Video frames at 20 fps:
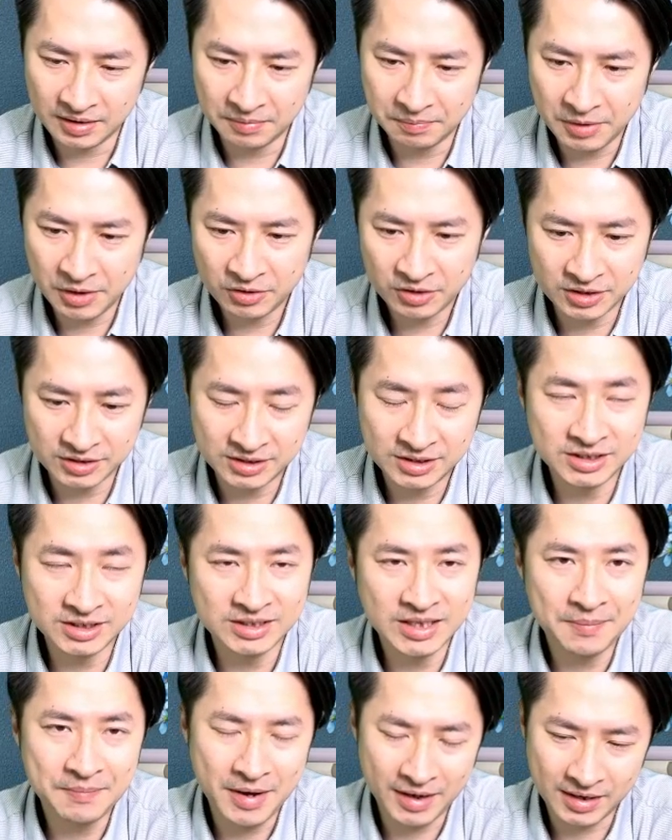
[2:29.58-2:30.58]
没有很积极
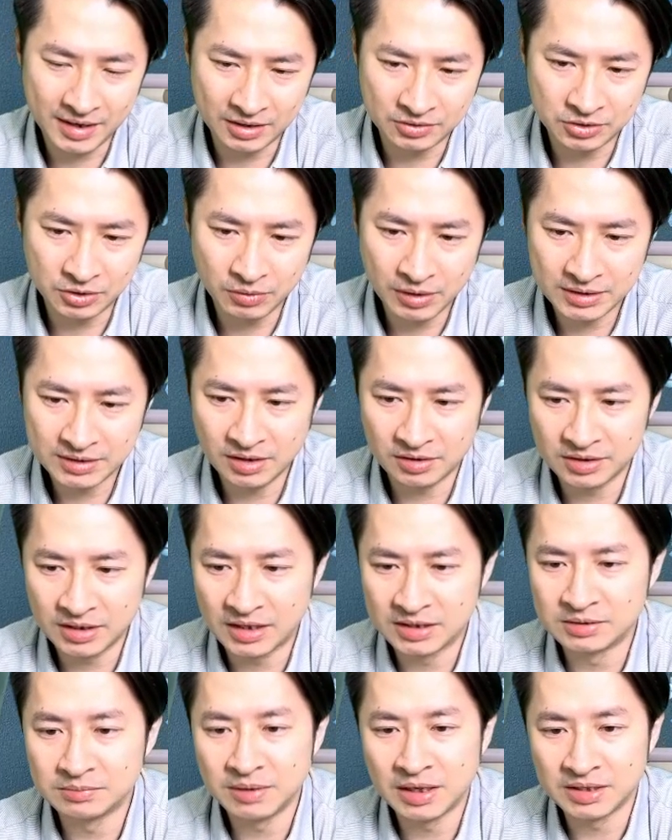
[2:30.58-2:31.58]
在买的感觉，外资好像还
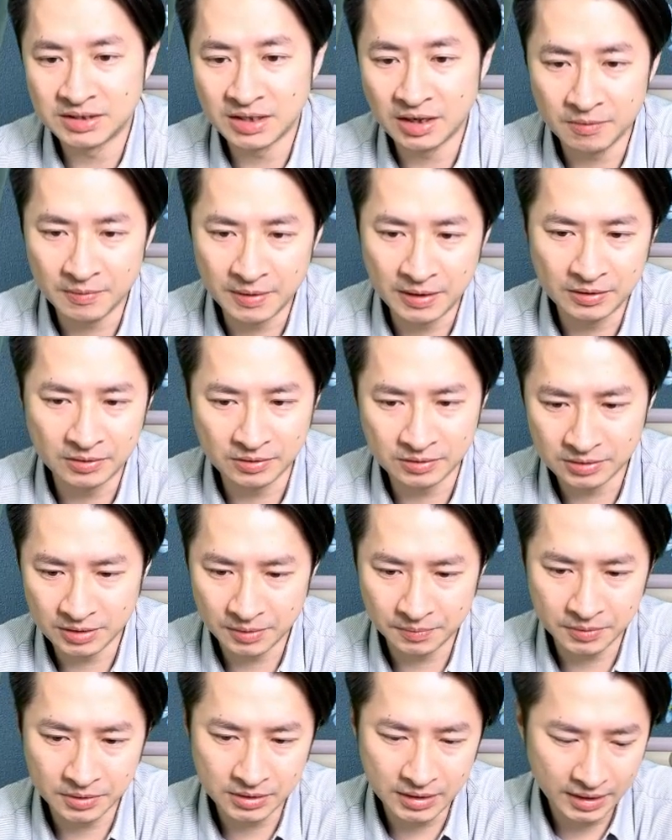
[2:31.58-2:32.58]
是卖超嘛。哦，那我
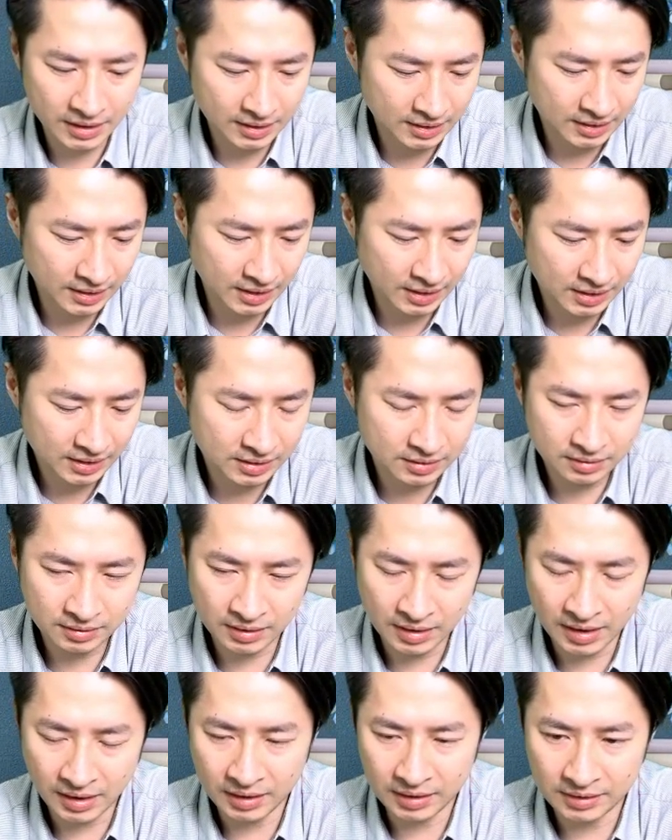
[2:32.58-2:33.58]
们等下来
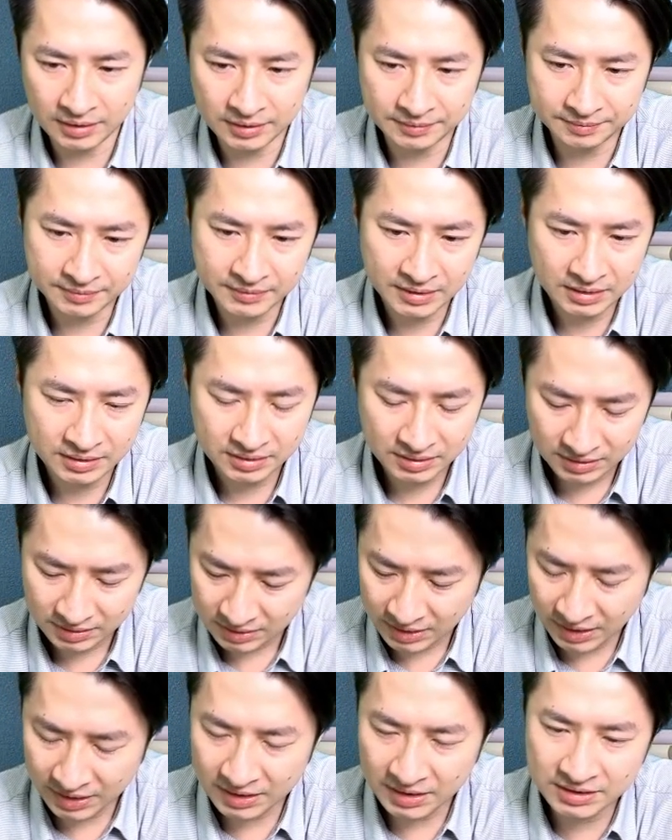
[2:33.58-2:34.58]
来
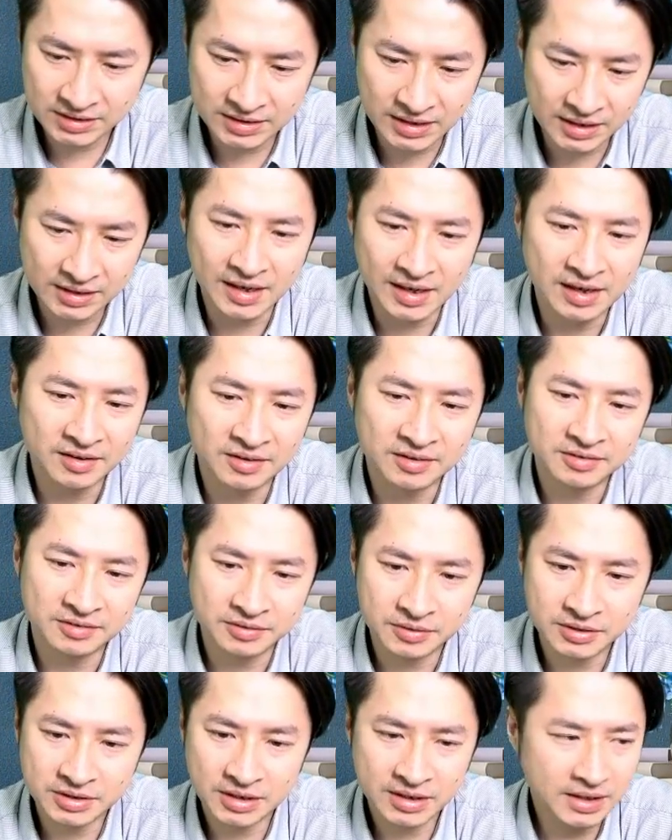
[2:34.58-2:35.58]
看看其他的了哈，
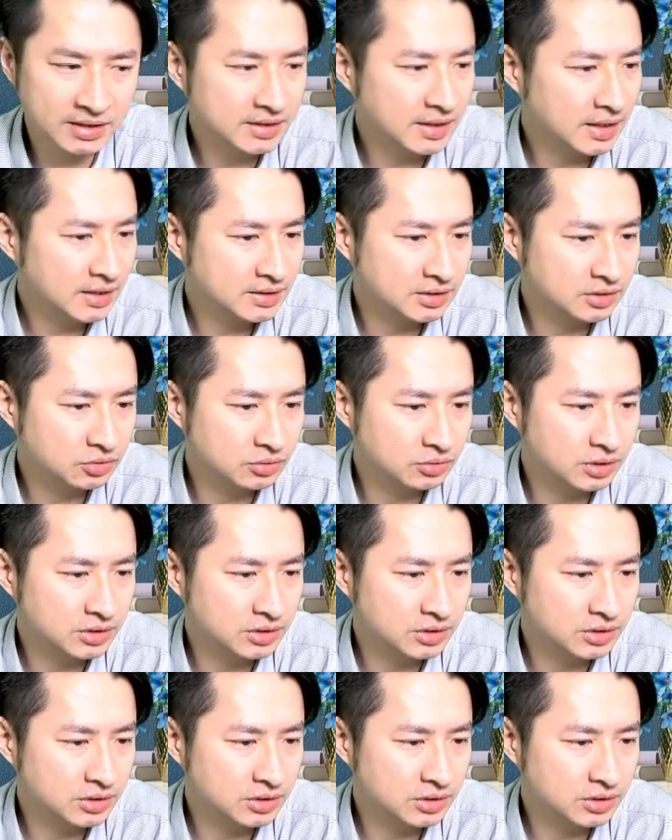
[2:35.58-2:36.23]
我们先看一下指数